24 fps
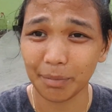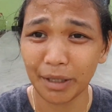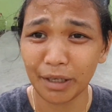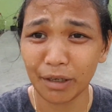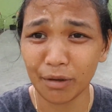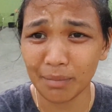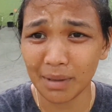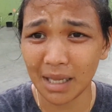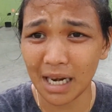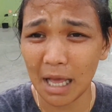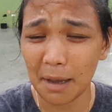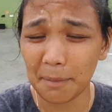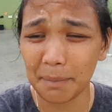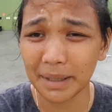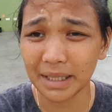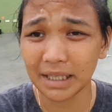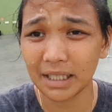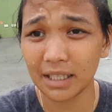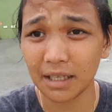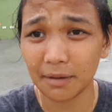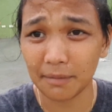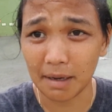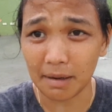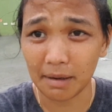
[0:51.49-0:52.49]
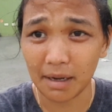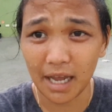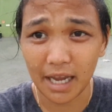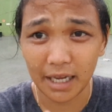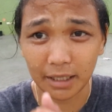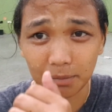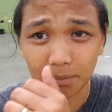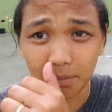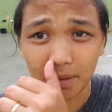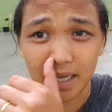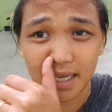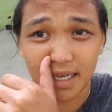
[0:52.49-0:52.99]
Pero malapad din naman
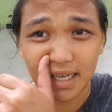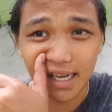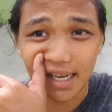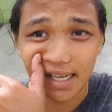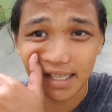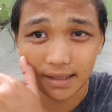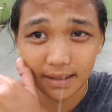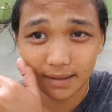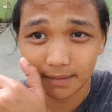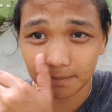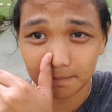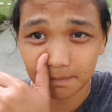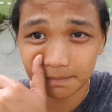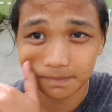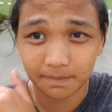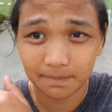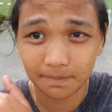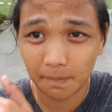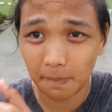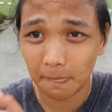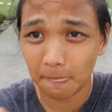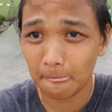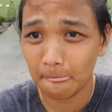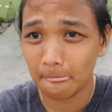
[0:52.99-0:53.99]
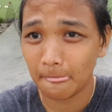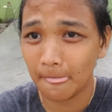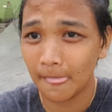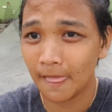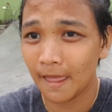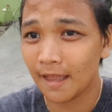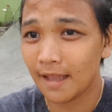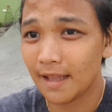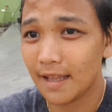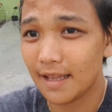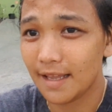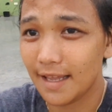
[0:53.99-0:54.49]
kahit may gate.
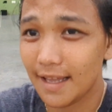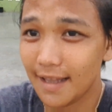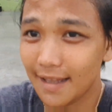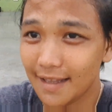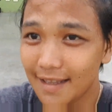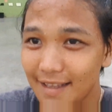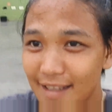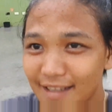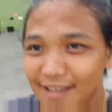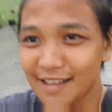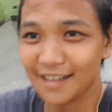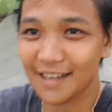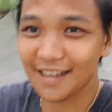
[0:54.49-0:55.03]
Ayan.